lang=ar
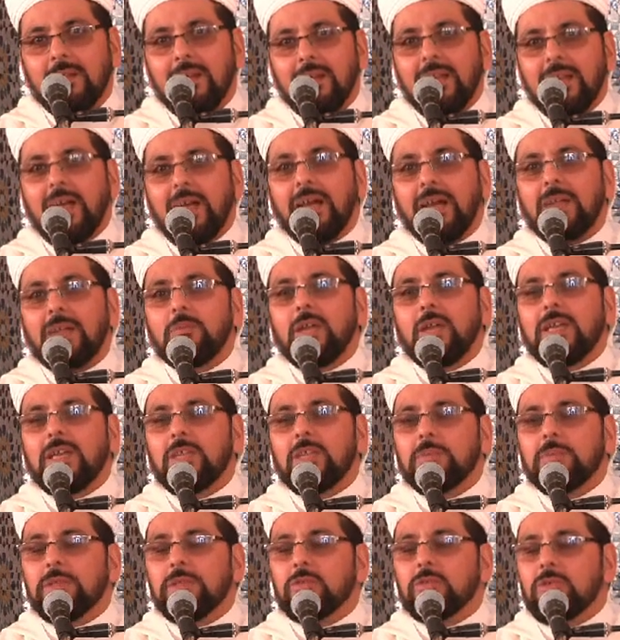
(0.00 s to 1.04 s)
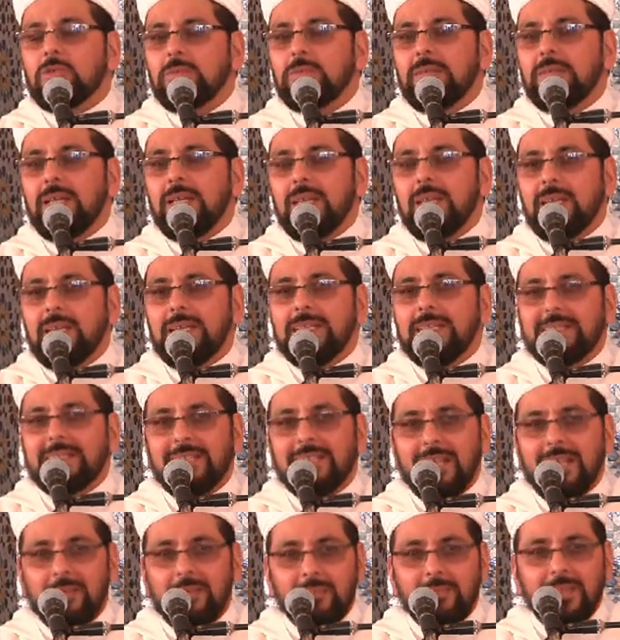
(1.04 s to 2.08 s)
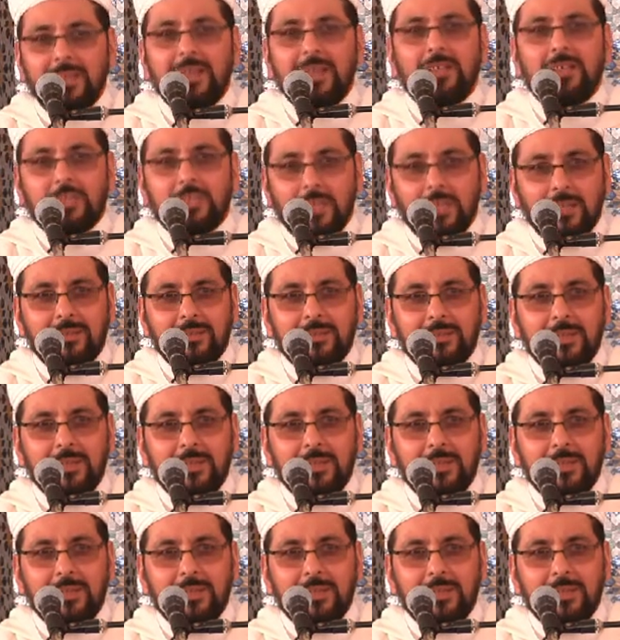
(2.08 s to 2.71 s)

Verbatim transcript: العرب لا يضبطهم إلا الإسلام إلا الشرع